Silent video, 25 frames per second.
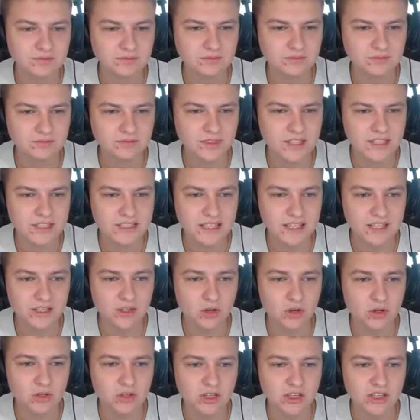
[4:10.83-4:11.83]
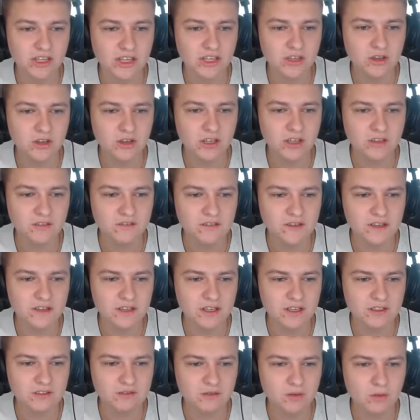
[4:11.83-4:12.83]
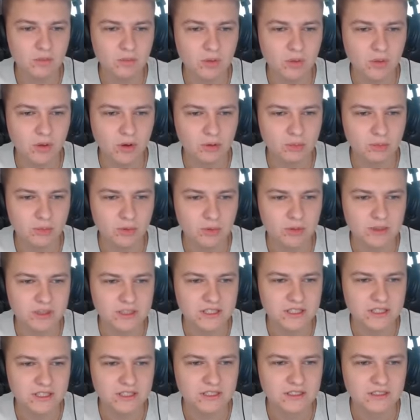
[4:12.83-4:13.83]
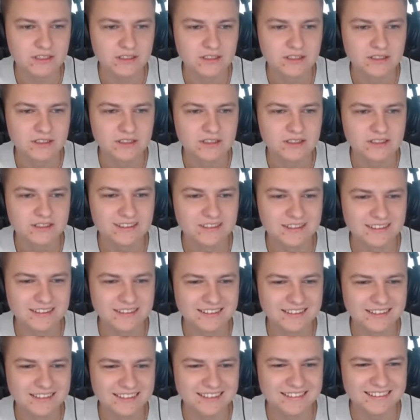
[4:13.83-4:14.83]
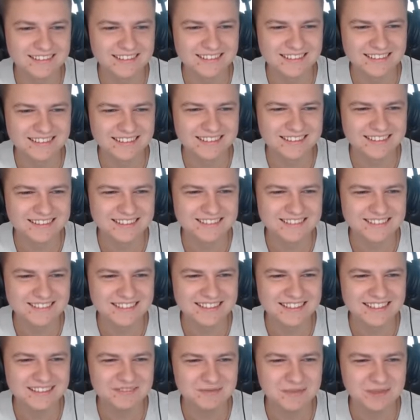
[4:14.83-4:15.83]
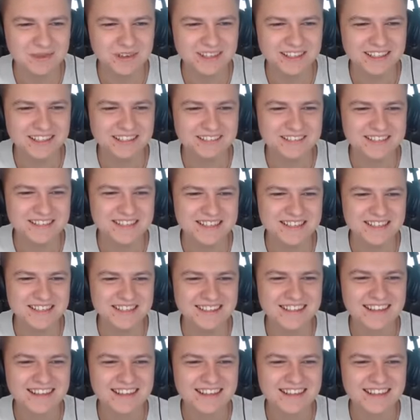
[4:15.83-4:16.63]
Да зайдет, они ее не видят в упор просто. Смотри, похер вообще.